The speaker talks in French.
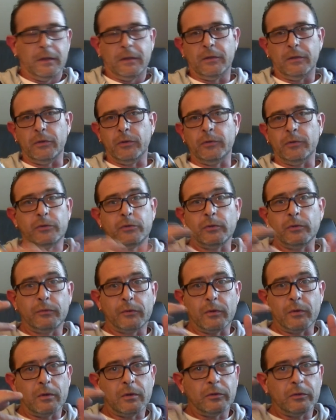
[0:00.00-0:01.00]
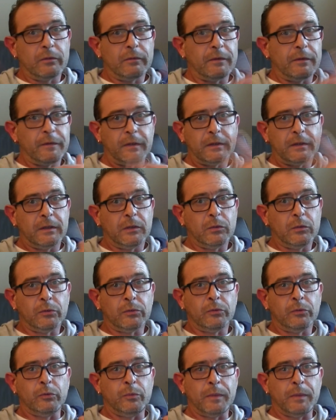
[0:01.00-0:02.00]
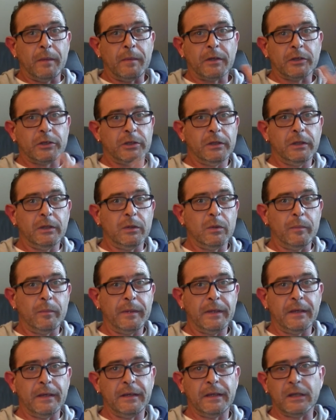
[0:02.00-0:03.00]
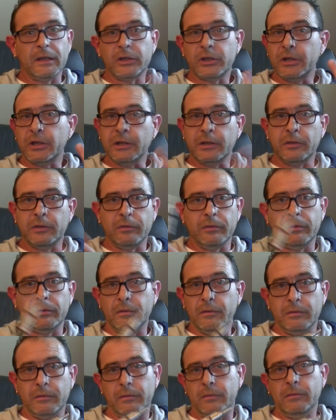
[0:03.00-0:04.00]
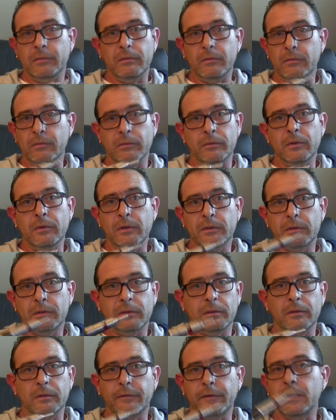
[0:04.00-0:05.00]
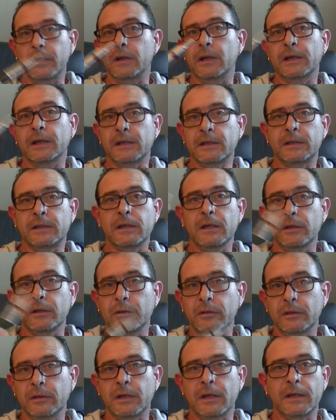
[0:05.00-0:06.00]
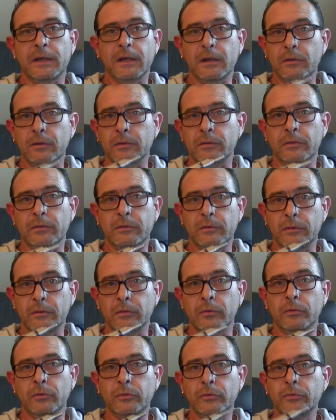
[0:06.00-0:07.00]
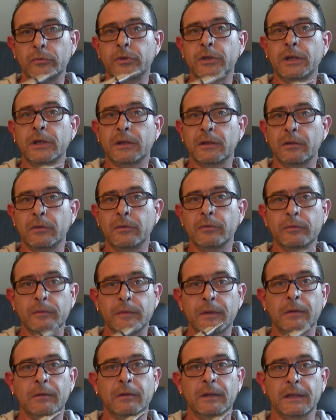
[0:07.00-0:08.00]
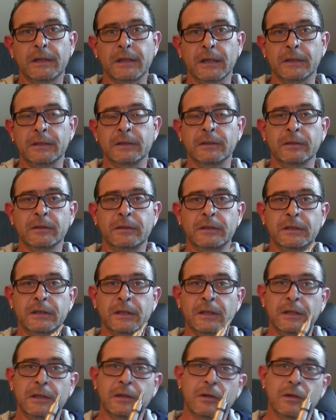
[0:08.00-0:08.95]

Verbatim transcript: Euh, sauf que quand on va faire ses courses au supermarché et qu'on paye avec un chèque, on note, enfin la caissière note derrière le, le, dos du chèque le numéro de la carte d'identité.